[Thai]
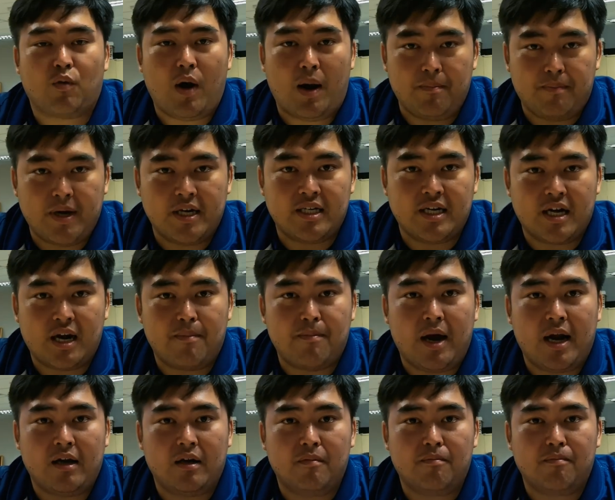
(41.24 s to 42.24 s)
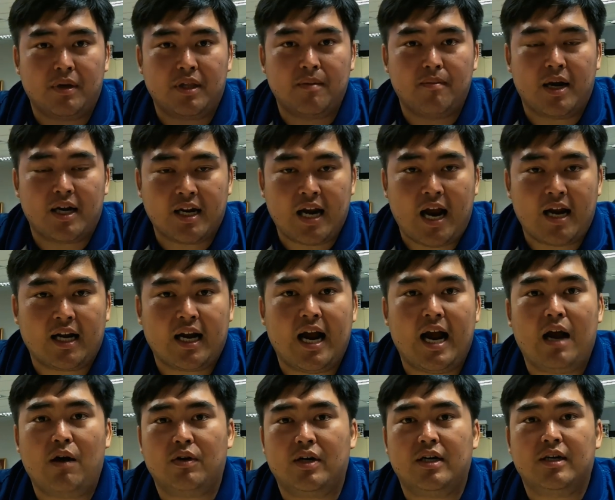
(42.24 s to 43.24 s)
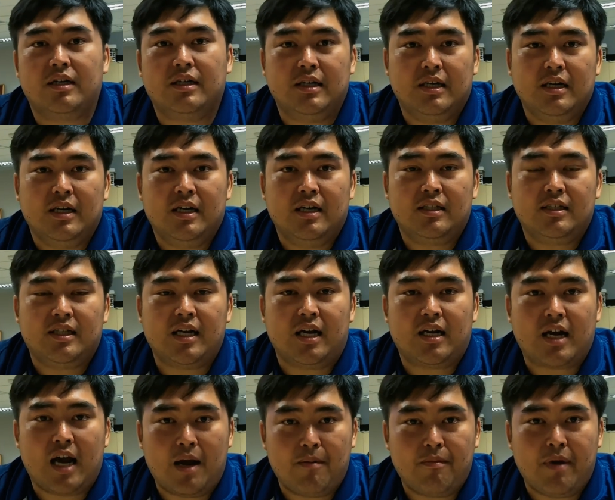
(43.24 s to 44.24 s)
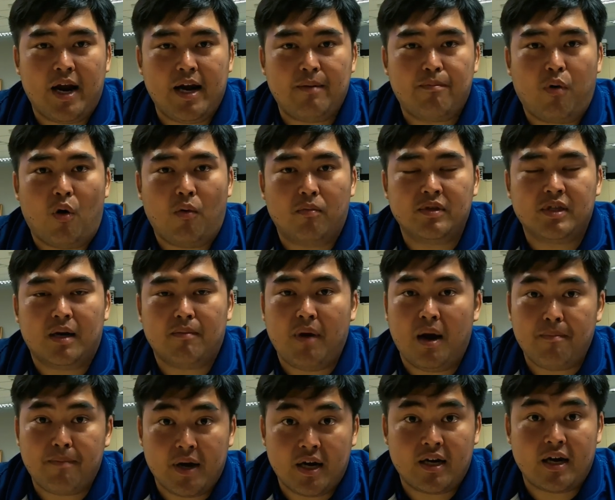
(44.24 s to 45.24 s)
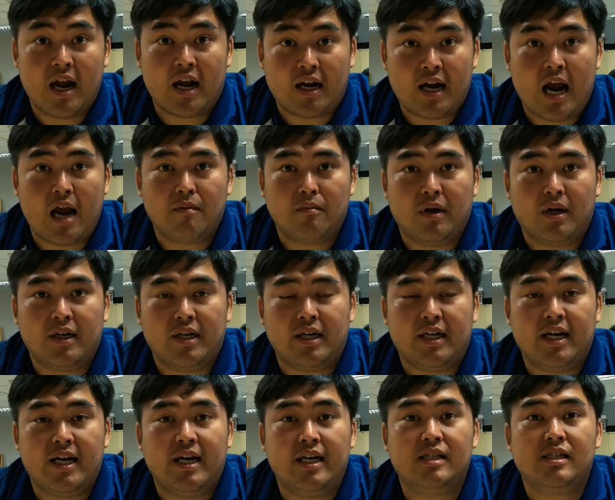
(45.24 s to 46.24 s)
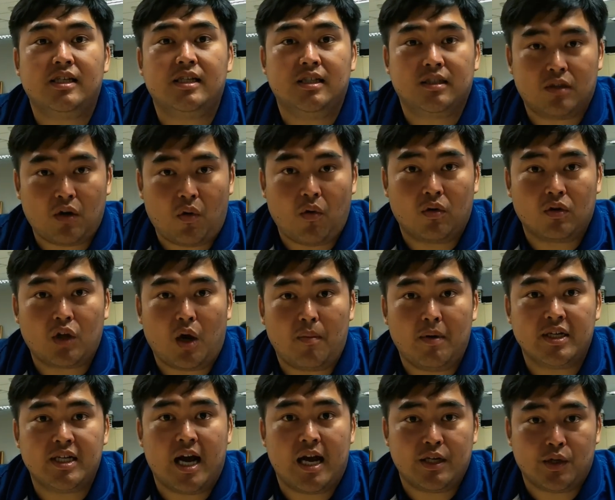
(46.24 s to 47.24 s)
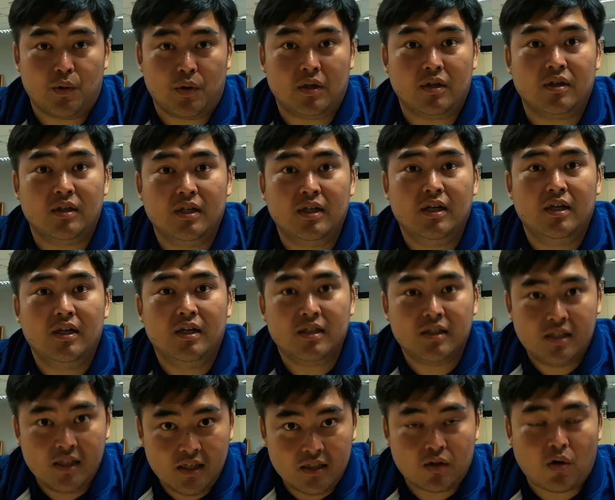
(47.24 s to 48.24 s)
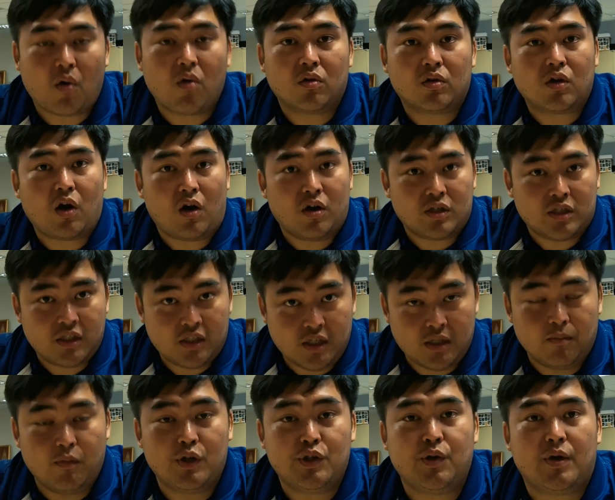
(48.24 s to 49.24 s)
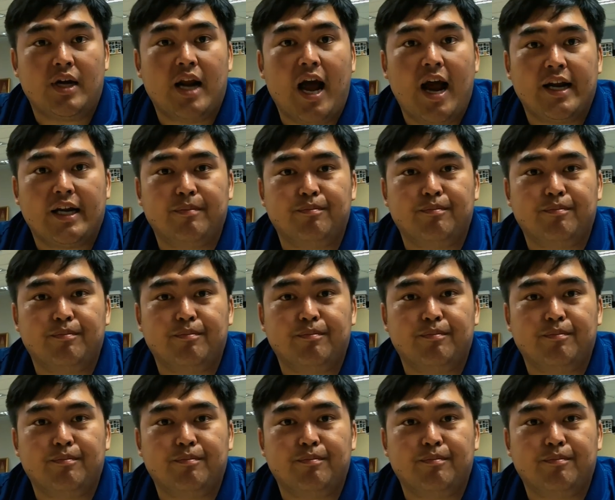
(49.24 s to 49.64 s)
ความเป็นจรรยาบรรณปฏิบัติงานข่าวเนี่ยจะทำให้ผมสามารถเป็นนักการเมืองที่ซื่อตรงต่อประชาชน ซื่อตรงต่อสื่อมวลชนได้